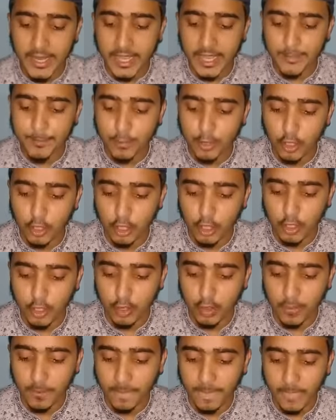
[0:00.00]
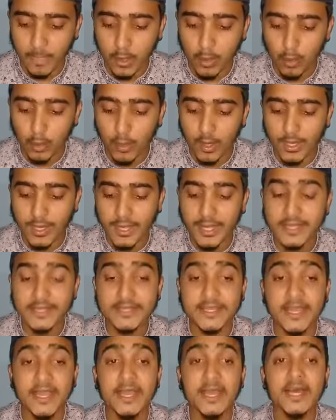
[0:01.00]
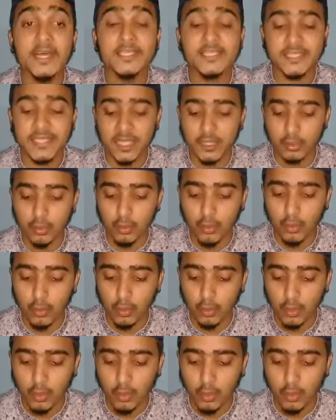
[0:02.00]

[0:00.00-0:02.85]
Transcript: এরপর হলো ওয়ালা তাহাসাদু